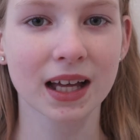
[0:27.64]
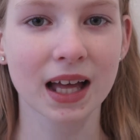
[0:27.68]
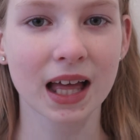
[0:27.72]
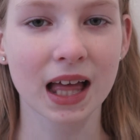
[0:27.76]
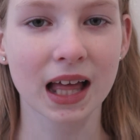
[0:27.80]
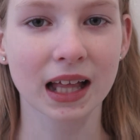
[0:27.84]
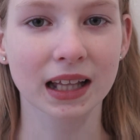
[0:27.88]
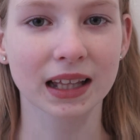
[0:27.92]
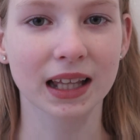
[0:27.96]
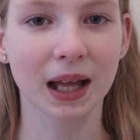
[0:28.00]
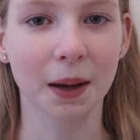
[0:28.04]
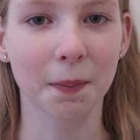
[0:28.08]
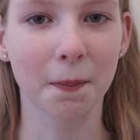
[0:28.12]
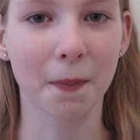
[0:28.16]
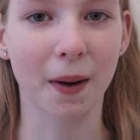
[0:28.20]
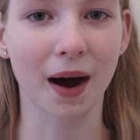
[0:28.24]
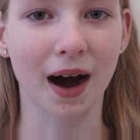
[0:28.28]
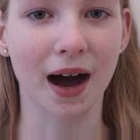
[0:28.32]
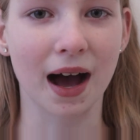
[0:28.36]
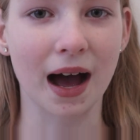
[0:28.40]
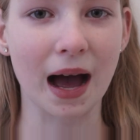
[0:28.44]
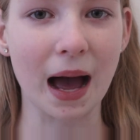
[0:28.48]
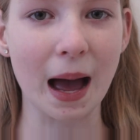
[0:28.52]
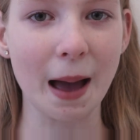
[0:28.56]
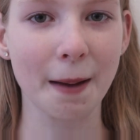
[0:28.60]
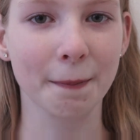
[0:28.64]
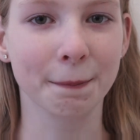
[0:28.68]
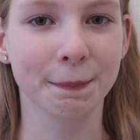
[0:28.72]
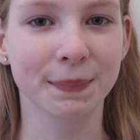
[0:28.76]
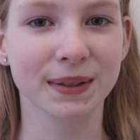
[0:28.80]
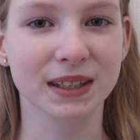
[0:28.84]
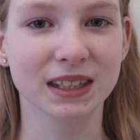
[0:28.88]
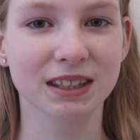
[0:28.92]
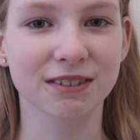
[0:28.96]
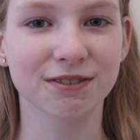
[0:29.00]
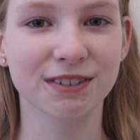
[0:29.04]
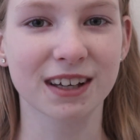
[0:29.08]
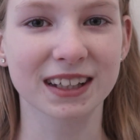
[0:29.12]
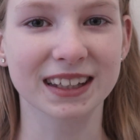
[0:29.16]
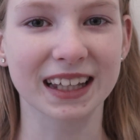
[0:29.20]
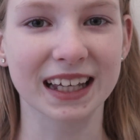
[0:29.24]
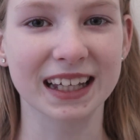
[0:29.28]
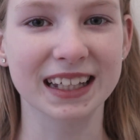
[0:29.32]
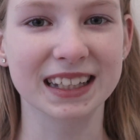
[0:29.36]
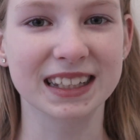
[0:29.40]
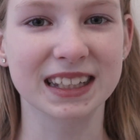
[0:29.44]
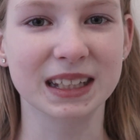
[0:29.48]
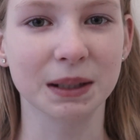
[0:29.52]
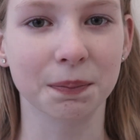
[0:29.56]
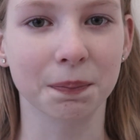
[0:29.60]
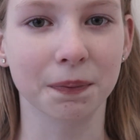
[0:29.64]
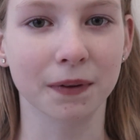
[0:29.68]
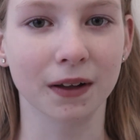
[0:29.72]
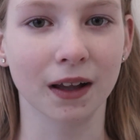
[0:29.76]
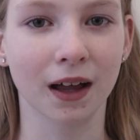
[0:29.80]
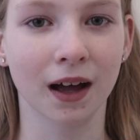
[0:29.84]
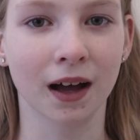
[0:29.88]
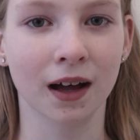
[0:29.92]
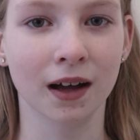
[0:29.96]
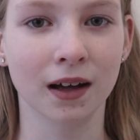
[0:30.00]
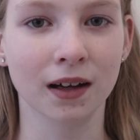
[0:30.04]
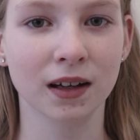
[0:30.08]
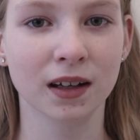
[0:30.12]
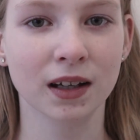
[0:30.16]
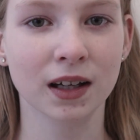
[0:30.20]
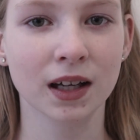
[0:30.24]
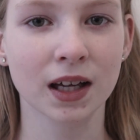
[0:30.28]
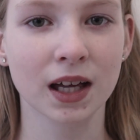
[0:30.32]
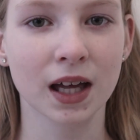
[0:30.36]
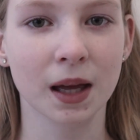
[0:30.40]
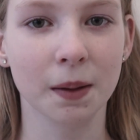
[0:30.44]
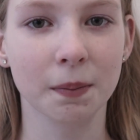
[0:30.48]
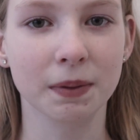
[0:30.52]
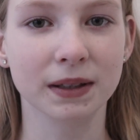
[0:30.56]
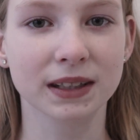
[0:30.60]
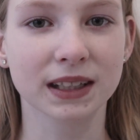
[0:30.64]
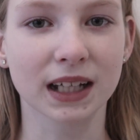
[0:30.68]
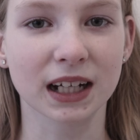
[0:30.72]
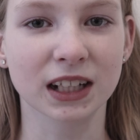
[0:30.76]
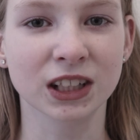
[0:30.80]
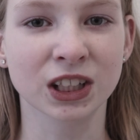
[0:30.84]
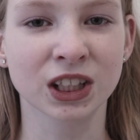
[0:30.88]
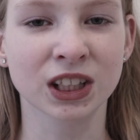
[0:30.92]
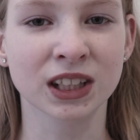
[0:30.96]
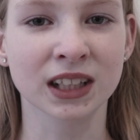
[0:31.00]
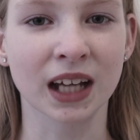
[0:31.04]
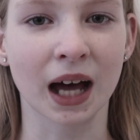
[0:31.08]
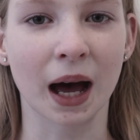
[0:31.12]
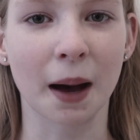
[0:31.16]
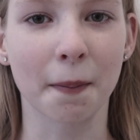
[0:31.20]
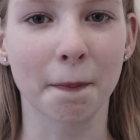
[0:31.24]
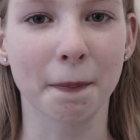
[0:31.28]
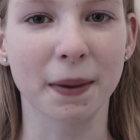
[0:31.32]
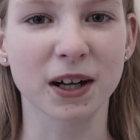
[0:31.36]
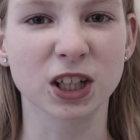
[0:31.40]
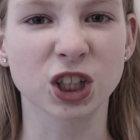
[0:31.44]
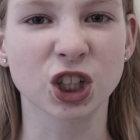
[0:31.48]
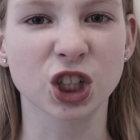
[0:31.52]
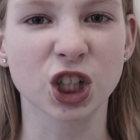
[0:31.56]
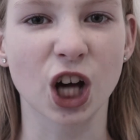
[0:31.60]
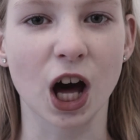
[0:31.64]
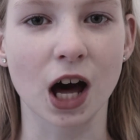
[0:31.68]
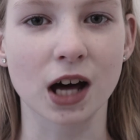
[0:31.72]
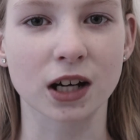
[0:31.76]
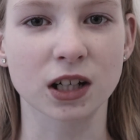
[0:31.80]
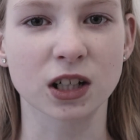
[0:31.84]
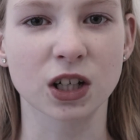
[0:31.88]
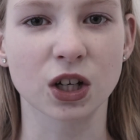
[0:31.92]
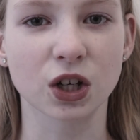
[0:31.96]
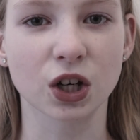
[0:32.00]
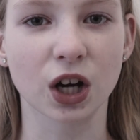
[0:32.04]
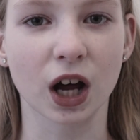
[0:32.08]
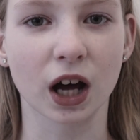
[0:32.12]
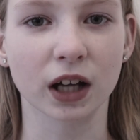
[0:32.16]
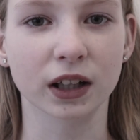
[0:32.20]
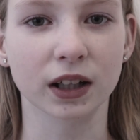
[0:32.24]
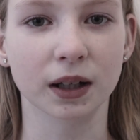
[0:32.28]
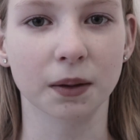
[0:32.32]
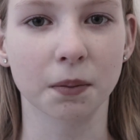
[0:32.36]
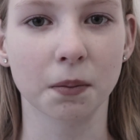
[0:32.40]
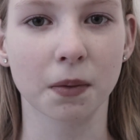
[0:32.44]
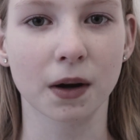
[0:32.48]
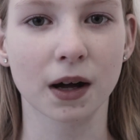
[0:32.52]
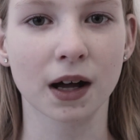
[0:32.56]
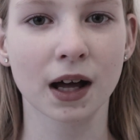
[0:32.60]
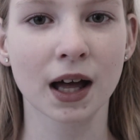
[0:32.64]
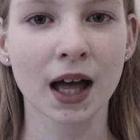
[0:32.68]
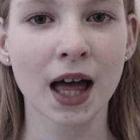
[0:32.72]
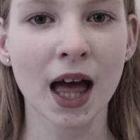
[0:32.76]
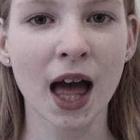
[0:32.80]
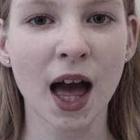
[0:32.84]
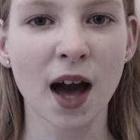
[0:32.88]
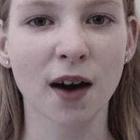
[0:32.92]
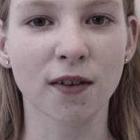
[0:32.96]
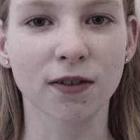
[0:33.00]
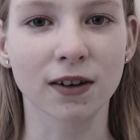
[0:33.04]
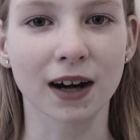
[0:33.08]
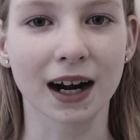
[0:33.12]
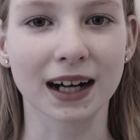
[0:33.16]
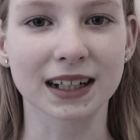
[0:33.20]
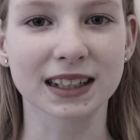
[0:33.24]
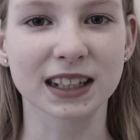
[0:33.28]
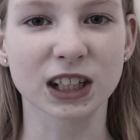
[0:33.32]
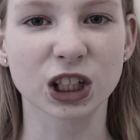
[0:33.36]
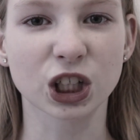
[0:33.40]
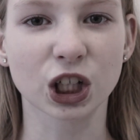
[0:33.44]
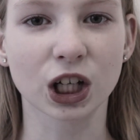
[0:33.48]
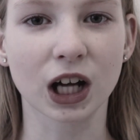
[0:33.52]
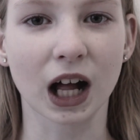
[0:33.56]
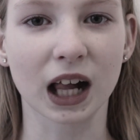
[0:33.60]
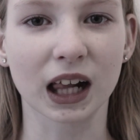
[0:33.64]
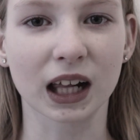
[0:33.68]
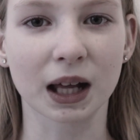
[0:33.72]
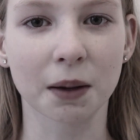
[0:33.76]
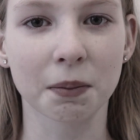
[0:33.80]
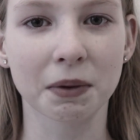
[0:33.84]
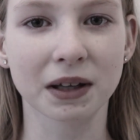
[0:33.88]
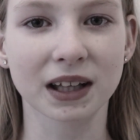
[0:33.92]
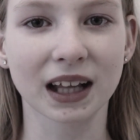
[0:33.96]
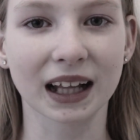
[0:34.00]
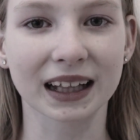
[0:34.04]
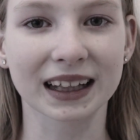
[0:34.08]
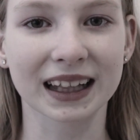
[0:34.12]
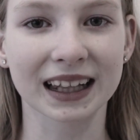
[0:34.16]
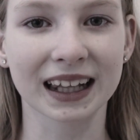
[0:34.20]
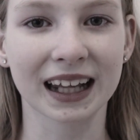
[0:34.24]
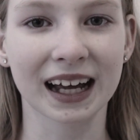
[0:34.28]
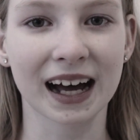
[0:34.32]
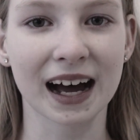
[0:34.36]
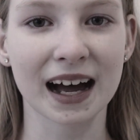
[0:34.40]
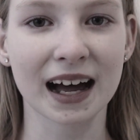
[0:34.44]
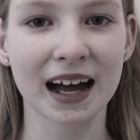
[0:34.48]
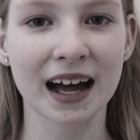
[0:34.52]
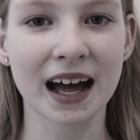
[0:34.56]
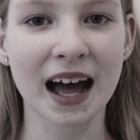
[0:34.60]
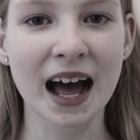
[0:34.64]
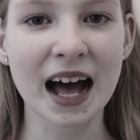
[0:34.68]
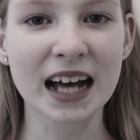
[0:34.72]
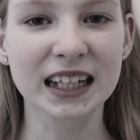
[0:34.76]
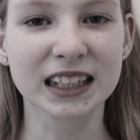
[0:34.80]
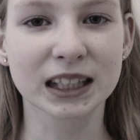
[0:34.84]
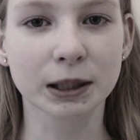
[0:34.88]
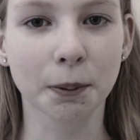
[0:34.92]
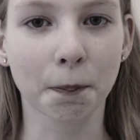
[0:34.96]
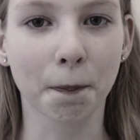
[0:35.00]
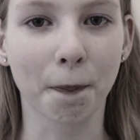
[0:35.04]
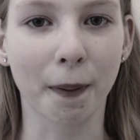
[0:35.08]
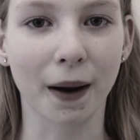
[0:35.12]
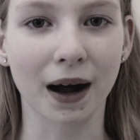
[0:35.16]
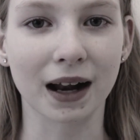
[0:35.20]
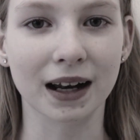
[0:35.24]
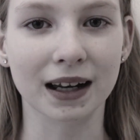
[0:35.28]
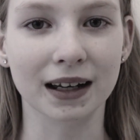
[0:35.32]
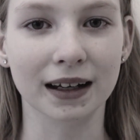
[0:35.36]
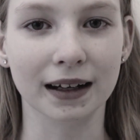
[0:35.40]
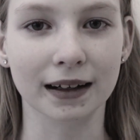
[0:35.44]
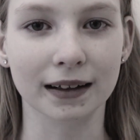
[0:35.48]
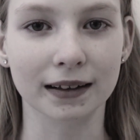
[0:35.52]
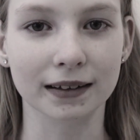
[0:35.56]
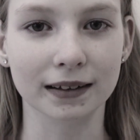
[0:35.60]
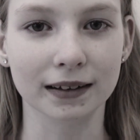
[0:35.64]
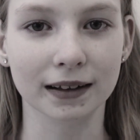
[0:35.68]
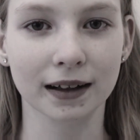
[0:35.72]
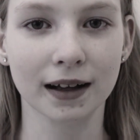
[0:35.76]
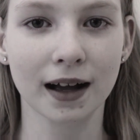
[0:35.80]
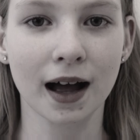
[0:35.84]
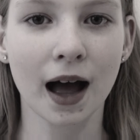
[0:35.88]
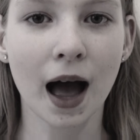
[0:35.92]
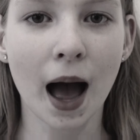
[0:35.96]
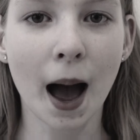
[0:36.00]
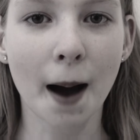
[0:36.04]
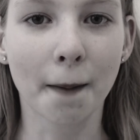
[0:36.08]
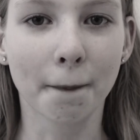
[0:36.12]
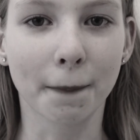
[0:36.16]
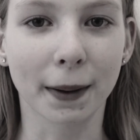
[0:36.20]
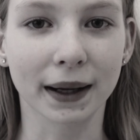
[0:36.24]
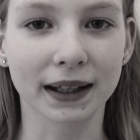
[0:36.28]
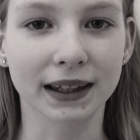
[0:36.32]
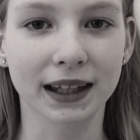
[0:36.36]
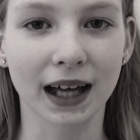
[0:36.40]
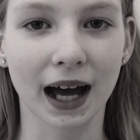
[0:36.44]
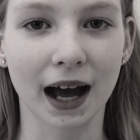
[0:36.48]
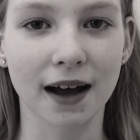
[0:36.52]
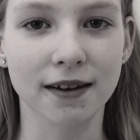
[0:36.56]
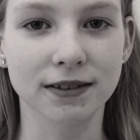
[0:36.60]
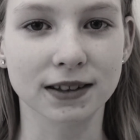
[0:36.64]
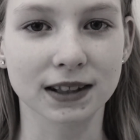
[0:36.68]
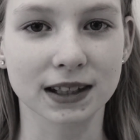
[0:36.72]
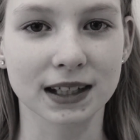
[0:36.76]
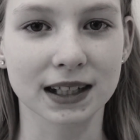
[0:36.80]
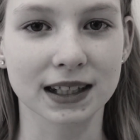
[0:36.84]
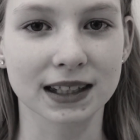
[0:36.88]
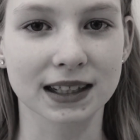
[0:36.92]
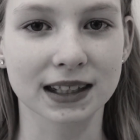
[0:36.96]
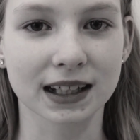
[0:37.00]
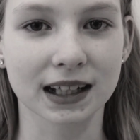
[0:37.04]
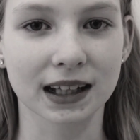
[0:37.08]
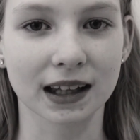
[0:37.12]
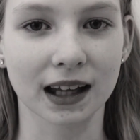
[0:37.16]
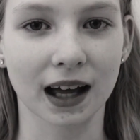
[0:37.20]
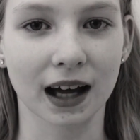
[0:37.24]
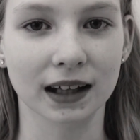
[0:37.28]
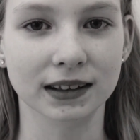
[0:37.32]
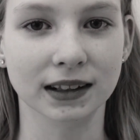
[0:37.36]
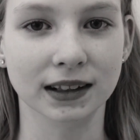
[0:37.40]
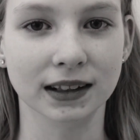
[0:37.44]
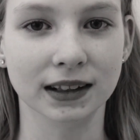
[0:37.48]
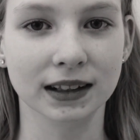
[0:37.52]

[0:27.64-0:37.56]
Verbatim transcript: Дома без света и тепла, и без конца пожары рядом. Враг с зажигалками дотла спалил Бадаевские склады.